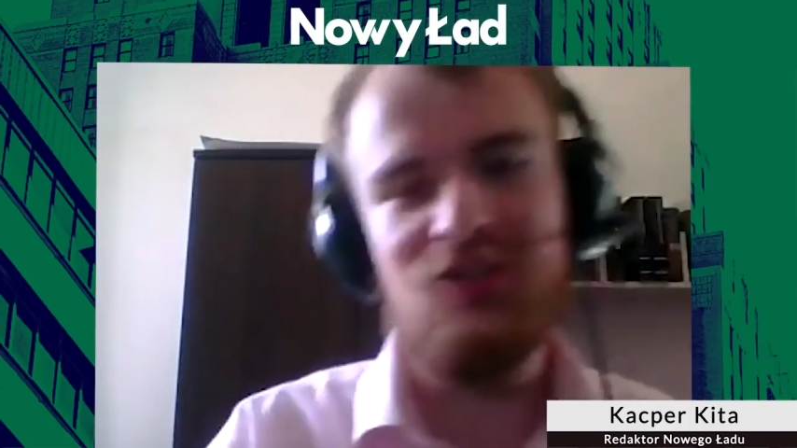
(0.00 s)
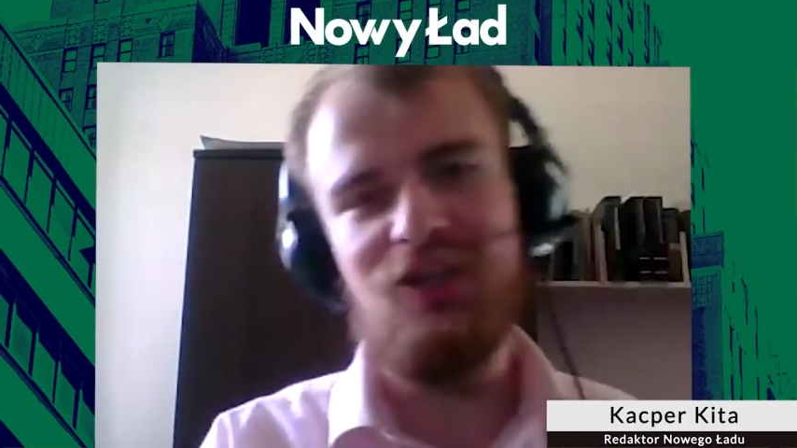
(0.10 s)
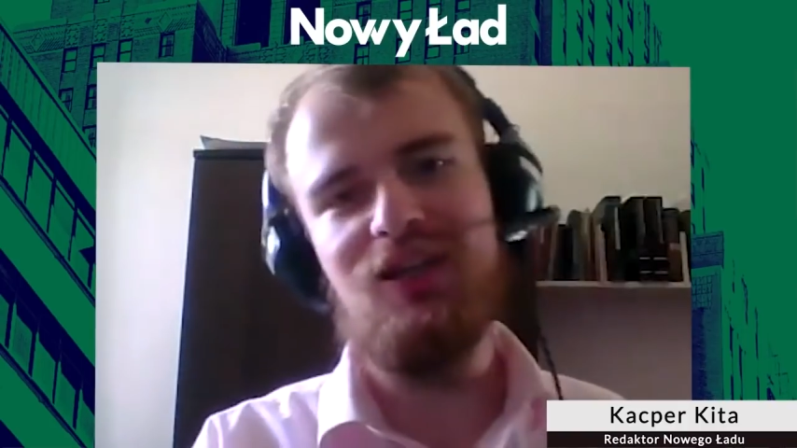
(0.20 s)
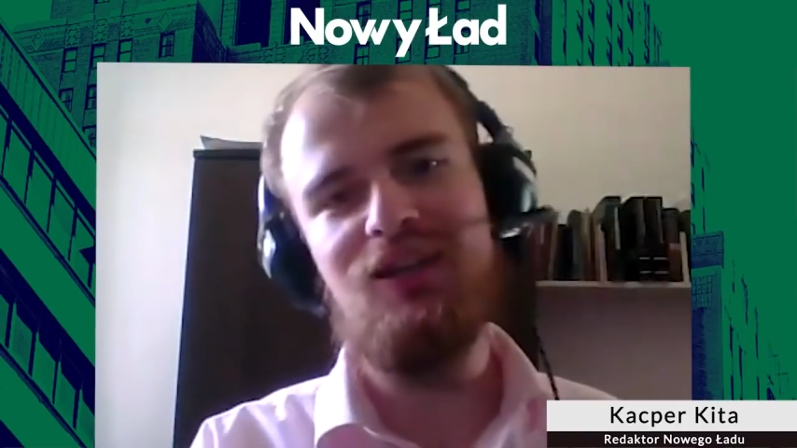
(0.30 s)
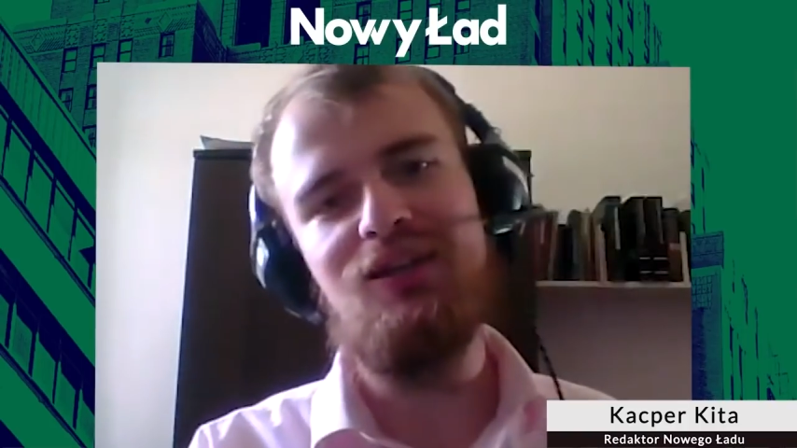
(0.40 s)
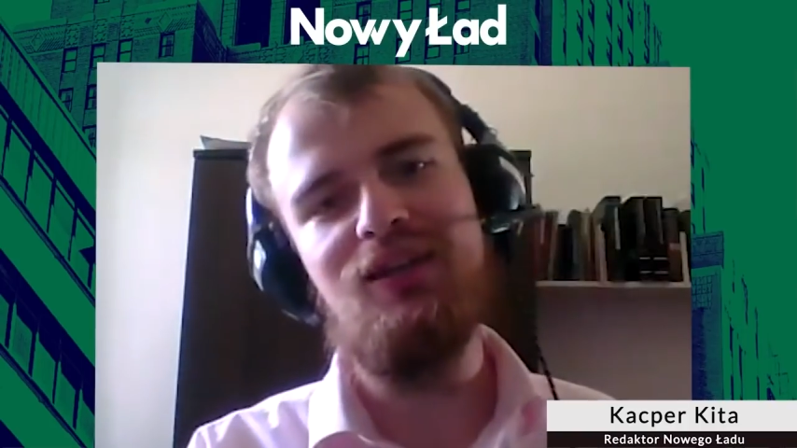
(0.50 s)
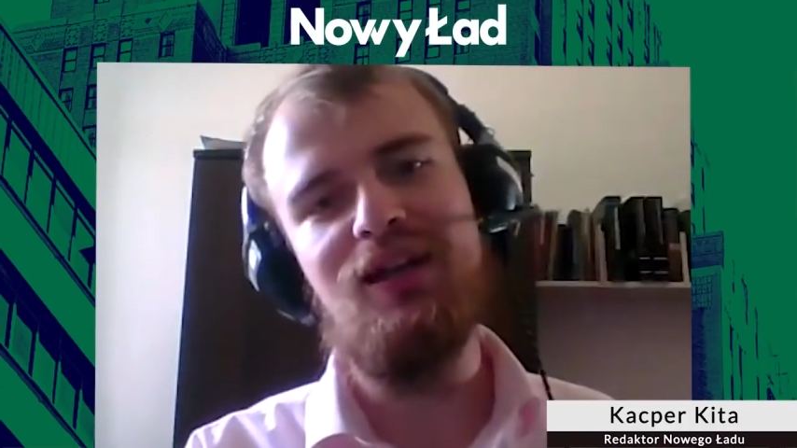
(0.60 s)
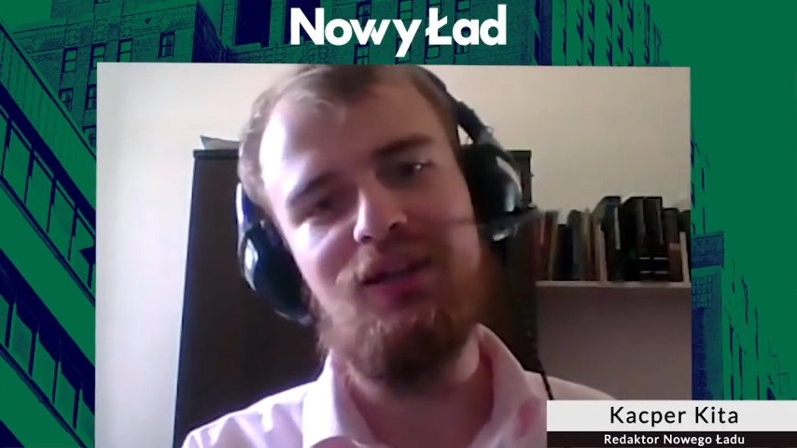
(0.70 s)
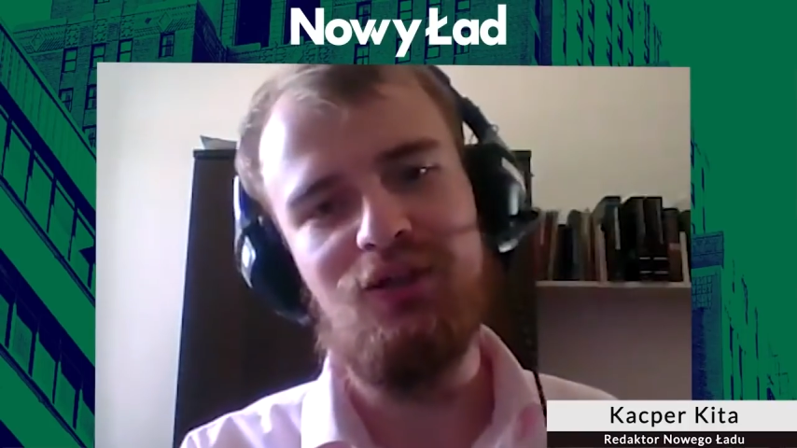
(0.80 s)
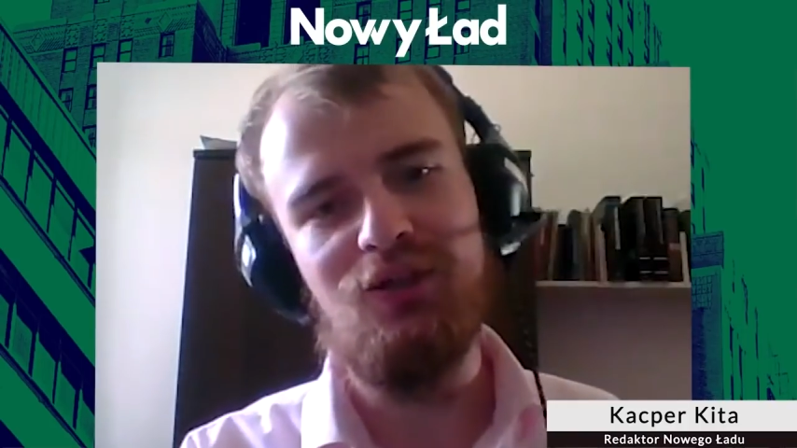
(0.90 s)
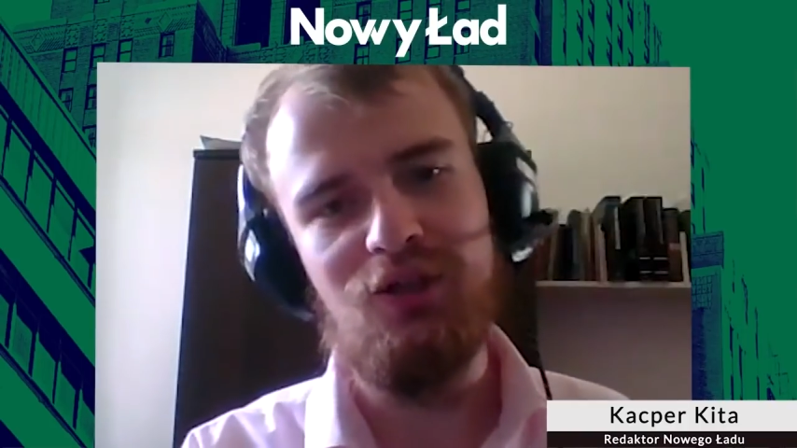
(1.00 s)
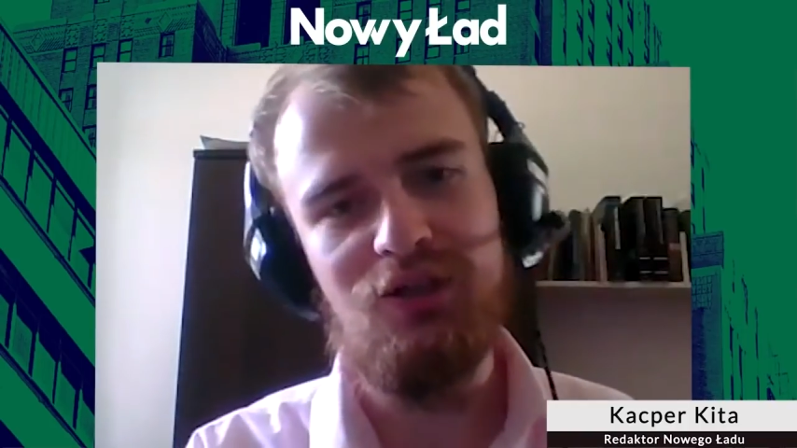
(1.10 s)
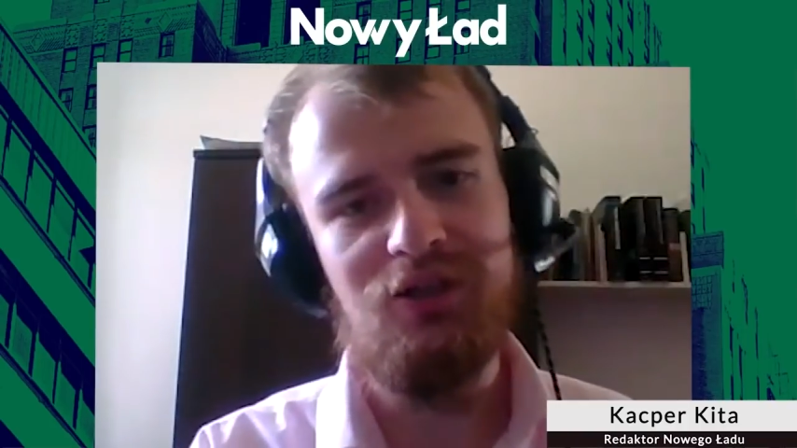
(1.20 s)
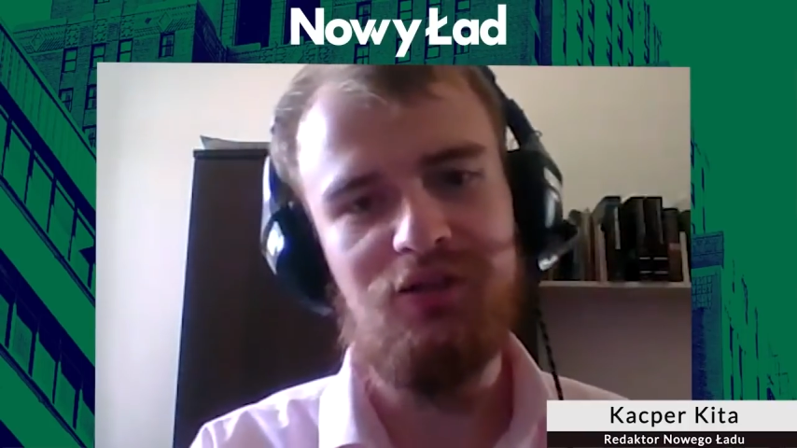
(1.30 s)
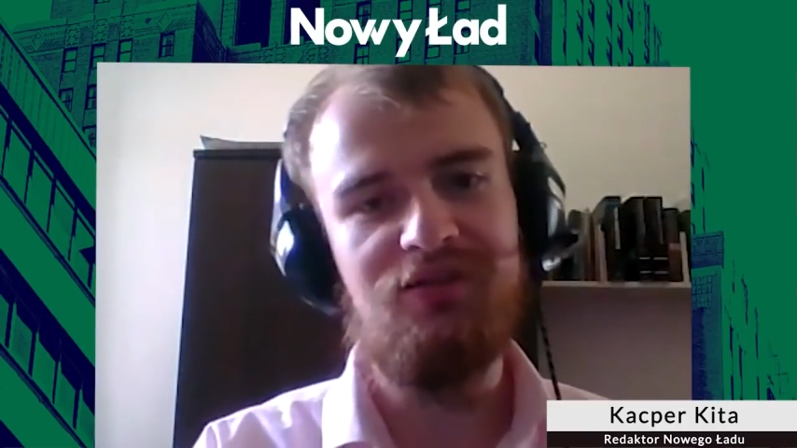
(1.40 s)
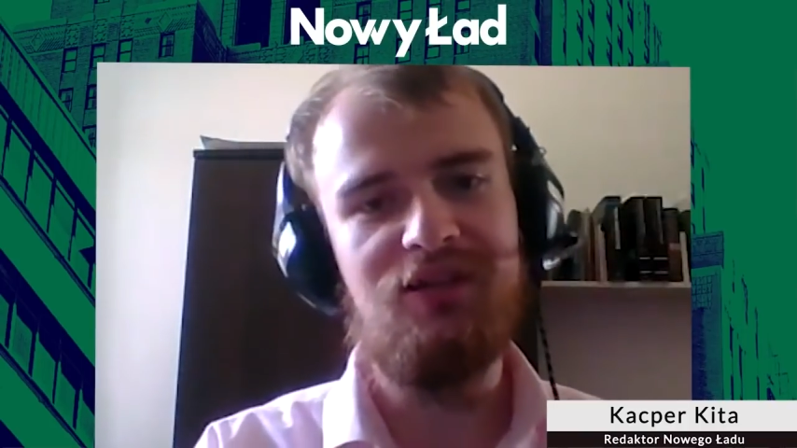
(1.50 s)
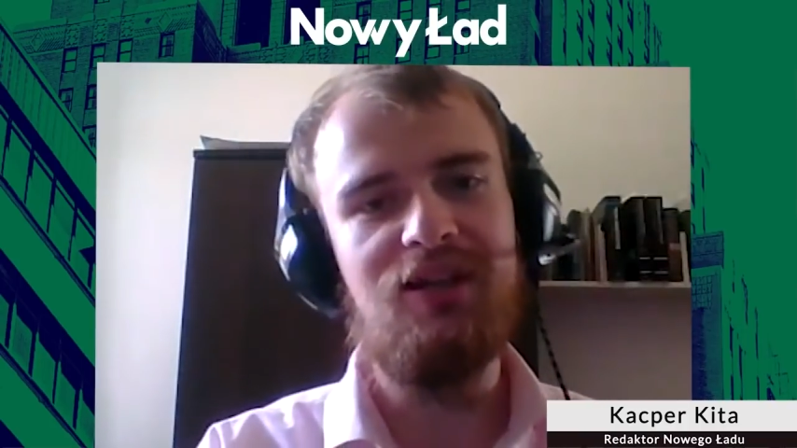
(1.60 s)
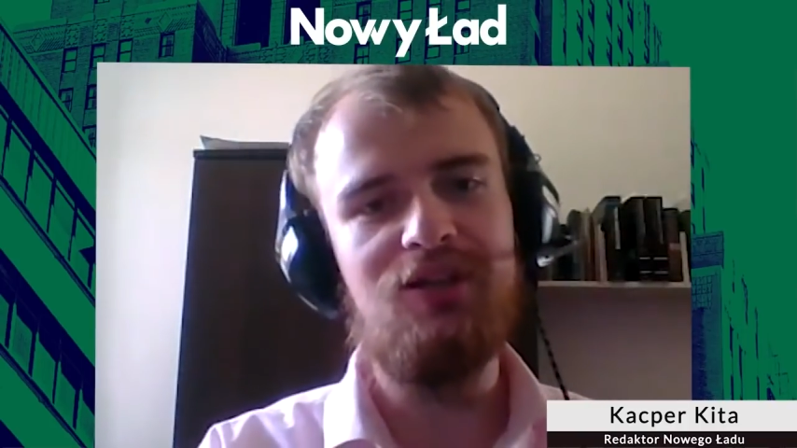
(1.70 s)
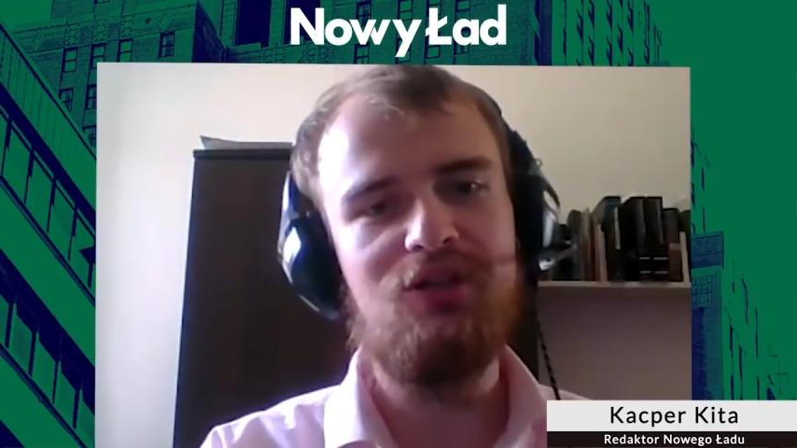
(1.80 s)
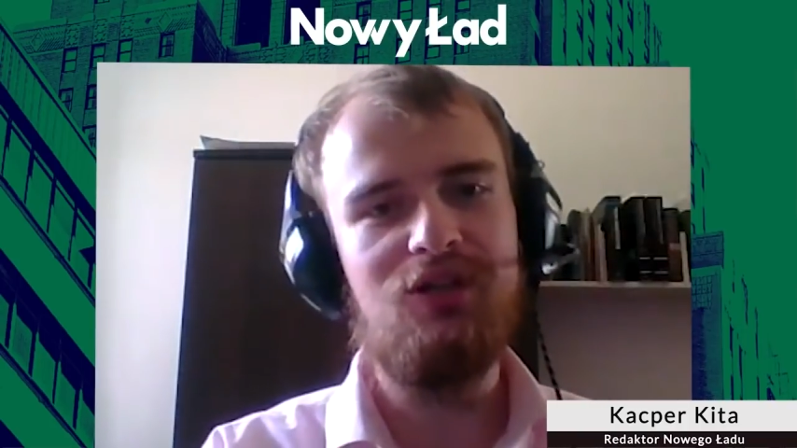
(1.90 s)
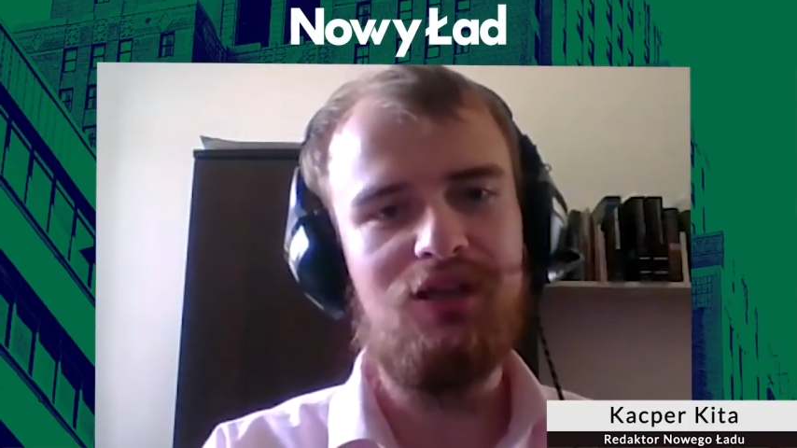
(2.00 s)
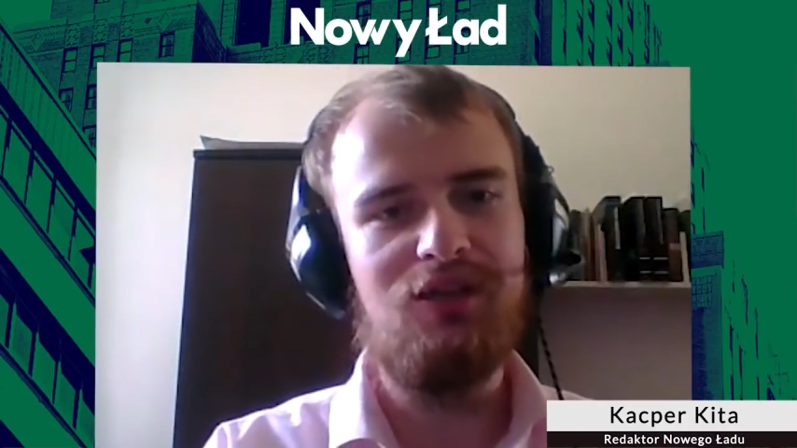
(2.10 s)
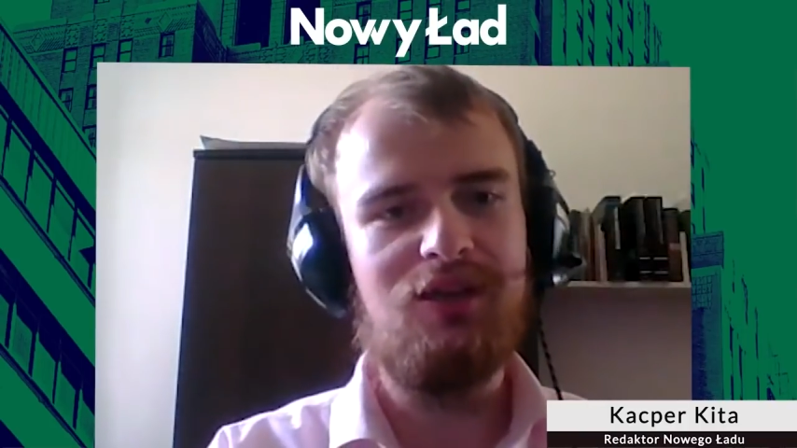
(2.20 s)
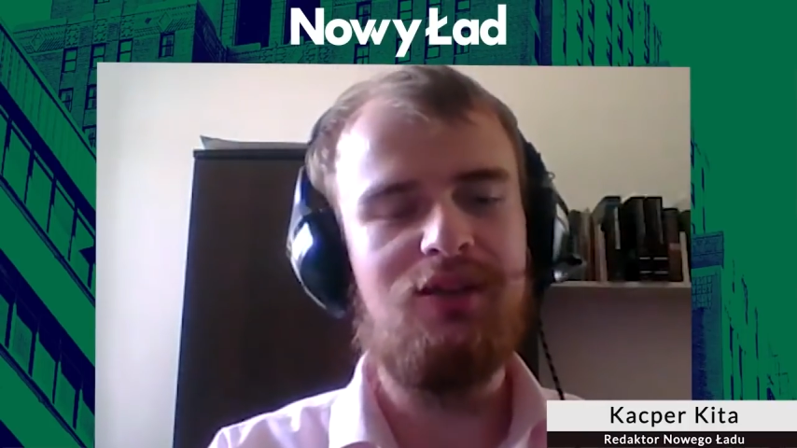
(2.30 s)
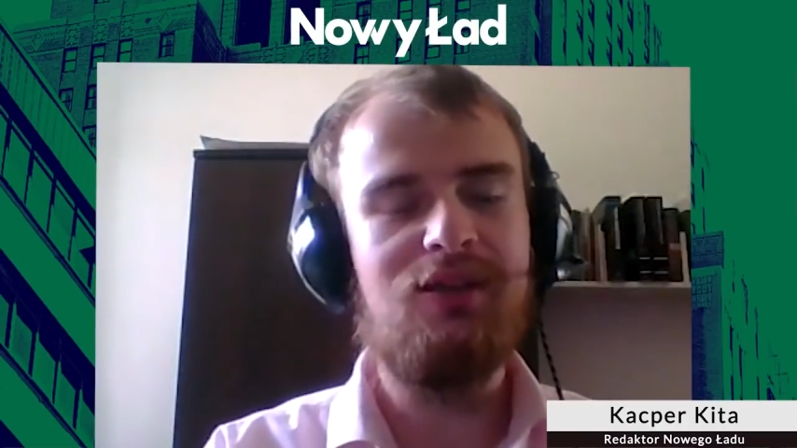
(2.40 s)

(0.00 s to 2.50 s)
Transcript: się jednak, e, stara się jednak,